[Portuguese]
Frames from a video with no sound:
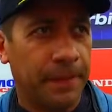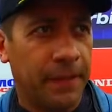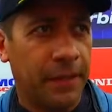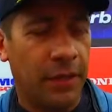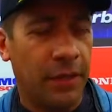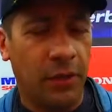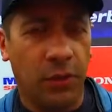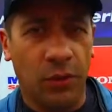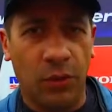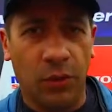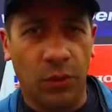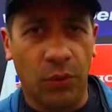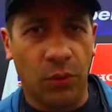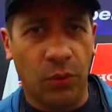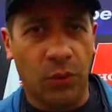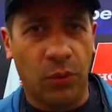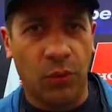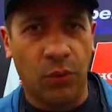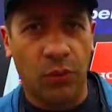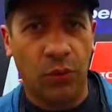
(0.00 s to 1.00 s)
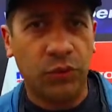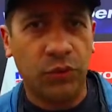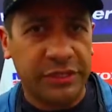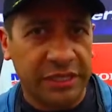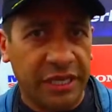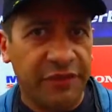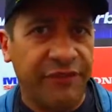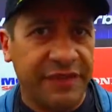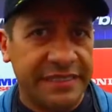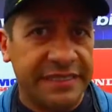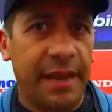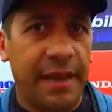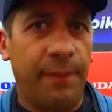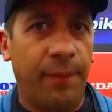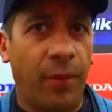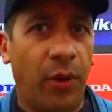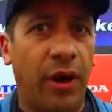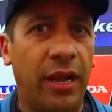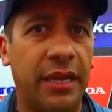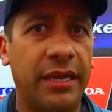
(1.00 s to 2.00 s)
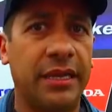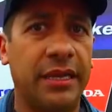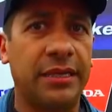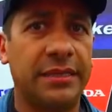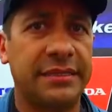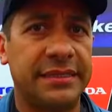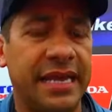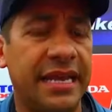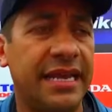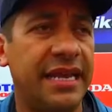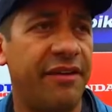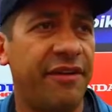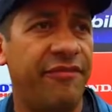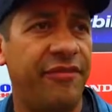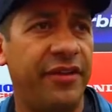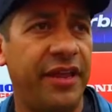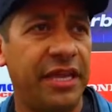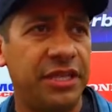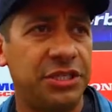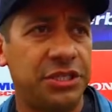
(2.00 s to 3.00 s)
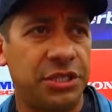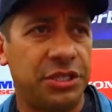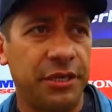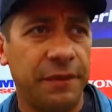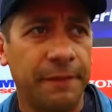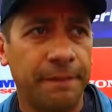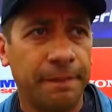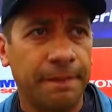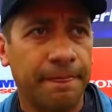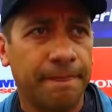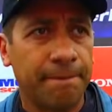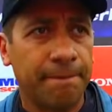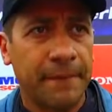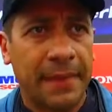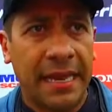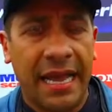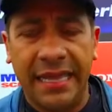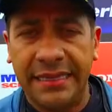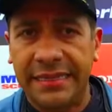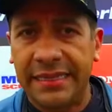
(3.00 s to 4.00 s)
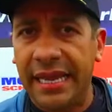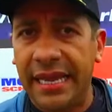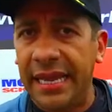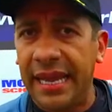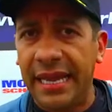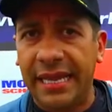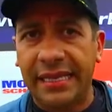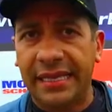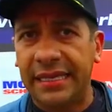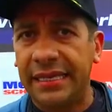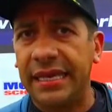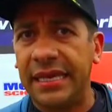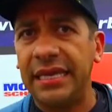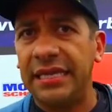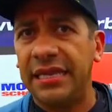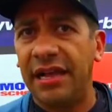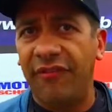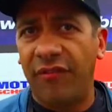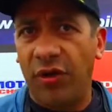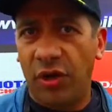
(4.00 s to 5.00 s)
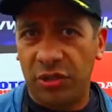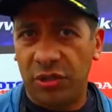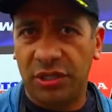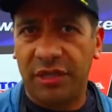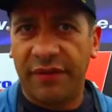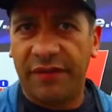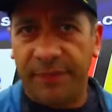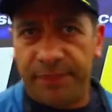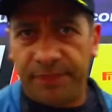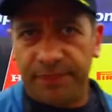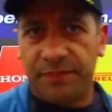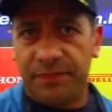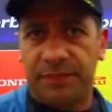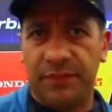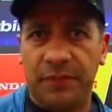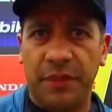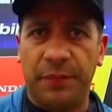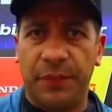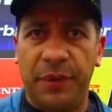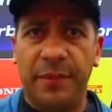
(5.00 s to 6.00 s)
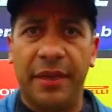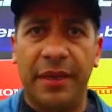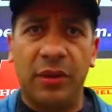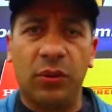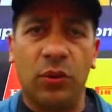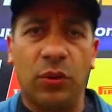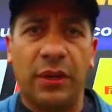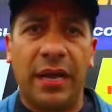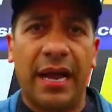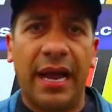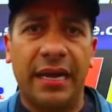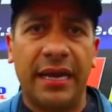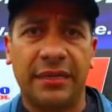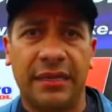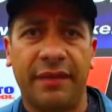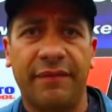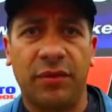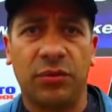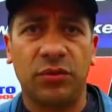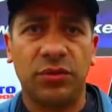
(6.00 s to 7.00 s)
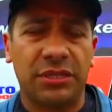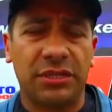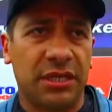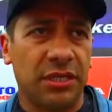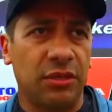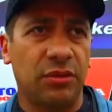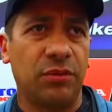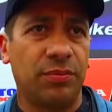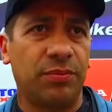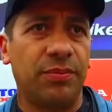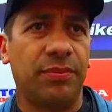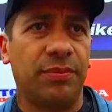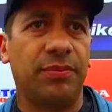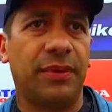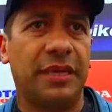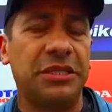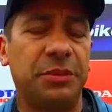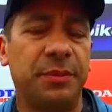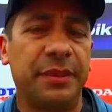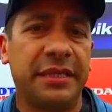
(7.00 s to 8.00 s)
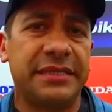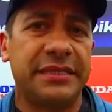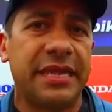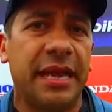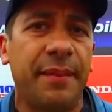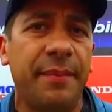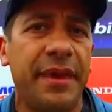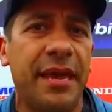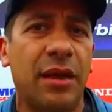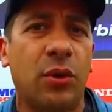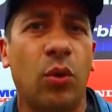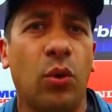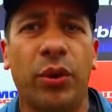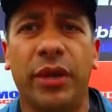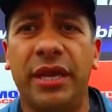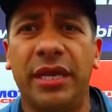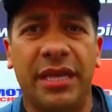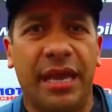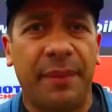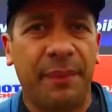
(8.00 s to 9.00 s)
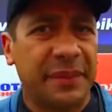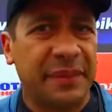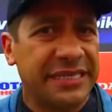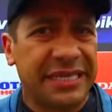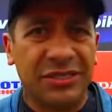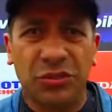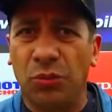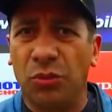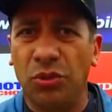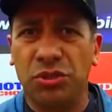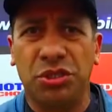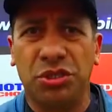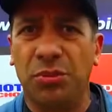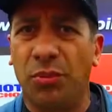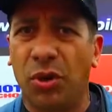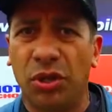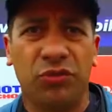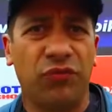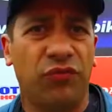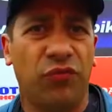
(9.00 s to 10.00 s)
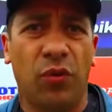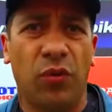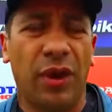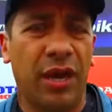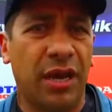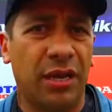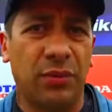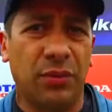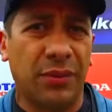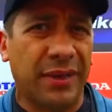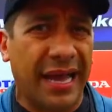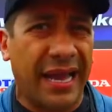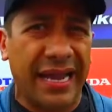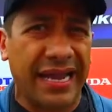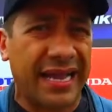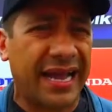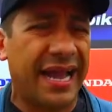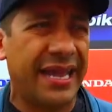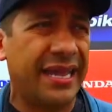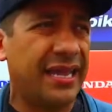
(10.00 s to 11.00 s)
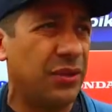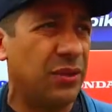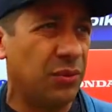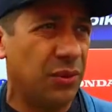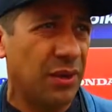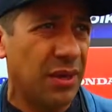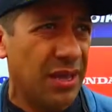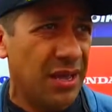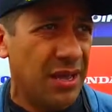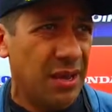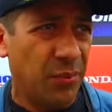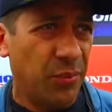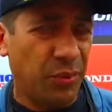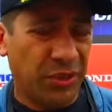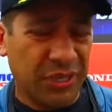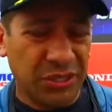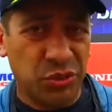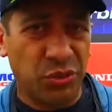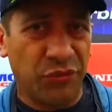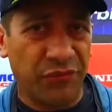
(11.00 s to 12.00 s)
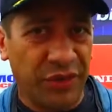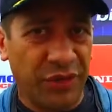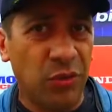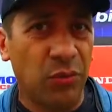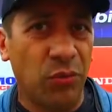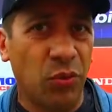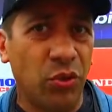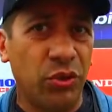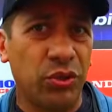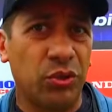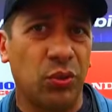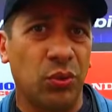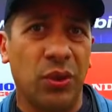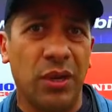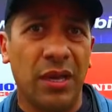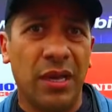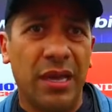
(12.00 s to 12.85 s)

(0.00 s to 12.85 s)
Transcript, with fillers: Eu consegui fazer a pole, sair na frente até na quinta volta estava em primeiro lugar, estava conseguindo administrar bem a corrida, apesar de um monte de moto voando, um cara caindo, porque chovendo muito.